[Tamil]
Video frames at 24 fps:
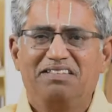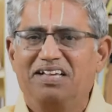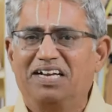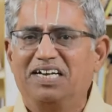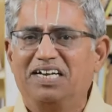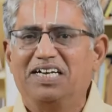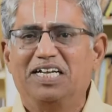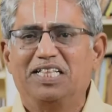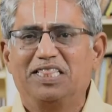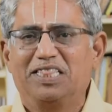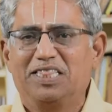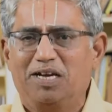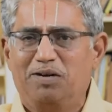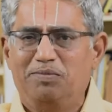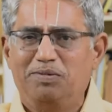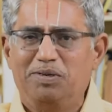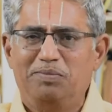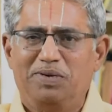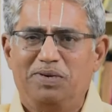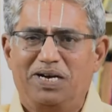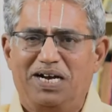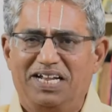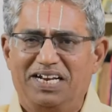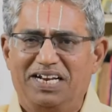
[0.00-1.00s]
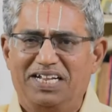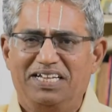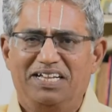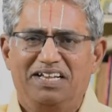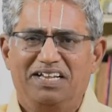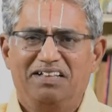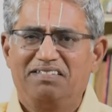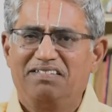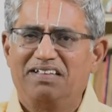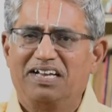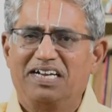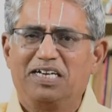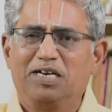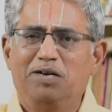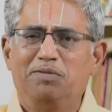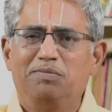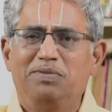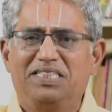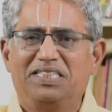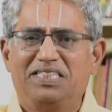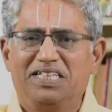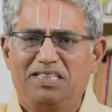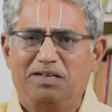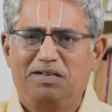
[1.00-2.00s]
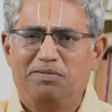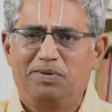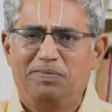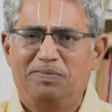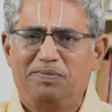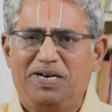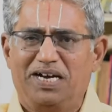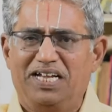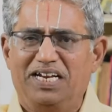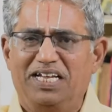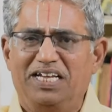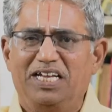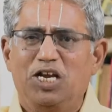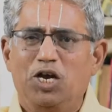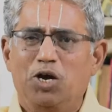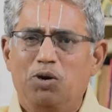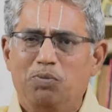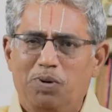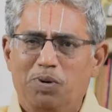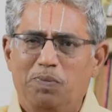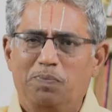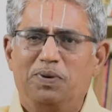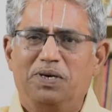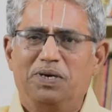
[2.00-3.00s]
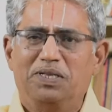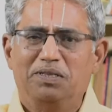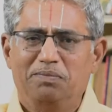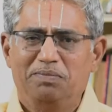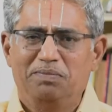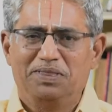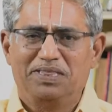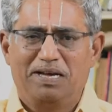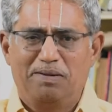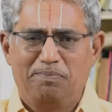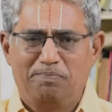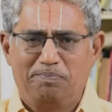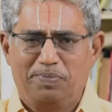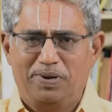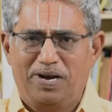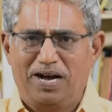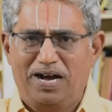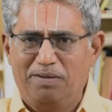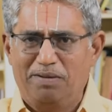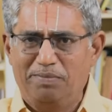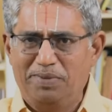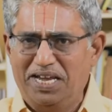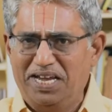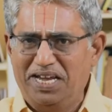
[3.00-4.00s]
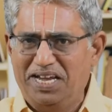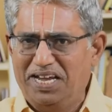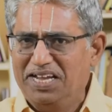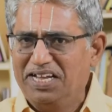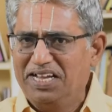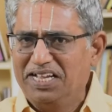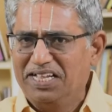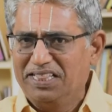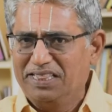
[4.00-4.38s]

சங்க தமிழ் மாலை சங்கமித்த தமிழ் மாலை முப்பதும் தப்பாமே